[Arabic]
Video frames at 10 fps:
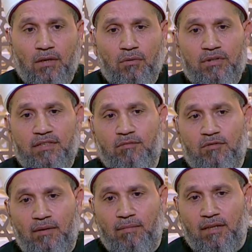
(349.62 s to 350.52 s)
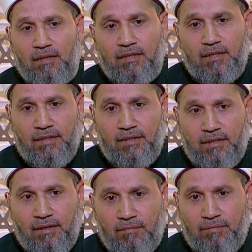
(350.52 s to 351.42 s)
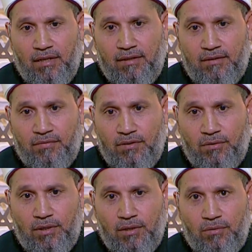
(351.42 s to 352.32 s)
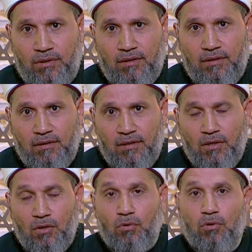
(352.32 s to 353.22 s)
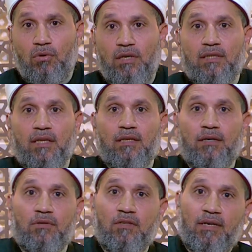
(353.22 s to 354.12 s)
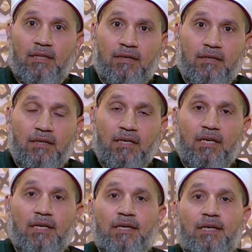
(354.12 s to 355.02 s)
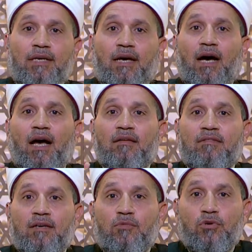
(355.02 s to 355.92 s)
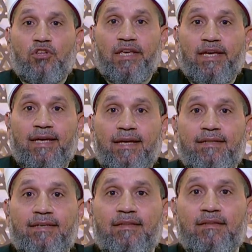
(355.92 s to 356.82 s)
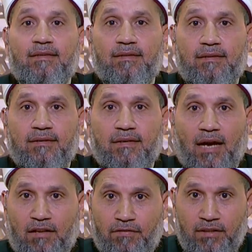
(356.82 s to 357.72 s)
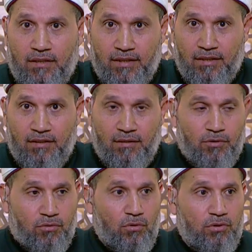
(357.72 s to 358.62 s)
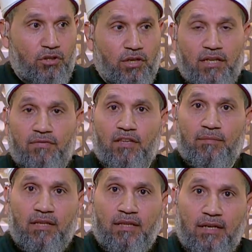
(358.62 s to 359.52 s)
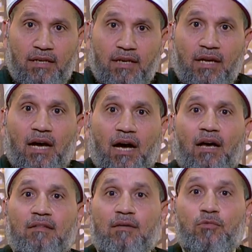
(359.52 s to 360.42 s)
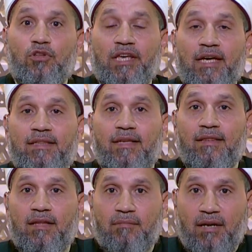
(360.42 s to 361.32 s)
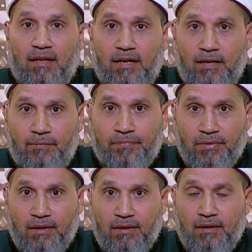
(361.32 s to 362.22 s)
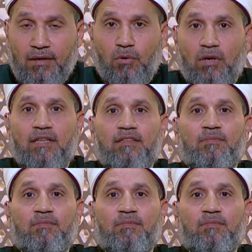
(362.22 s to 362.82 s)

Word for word: وانت يا محمد الله يعينك يا رب على اللي انت فيه ويقويك كله عند الله خدي بالك اعظم جهاد عارفين الناس اللي بتروح تجاهد في سبيل الله اعظم جهاد للمراه هو اللي انت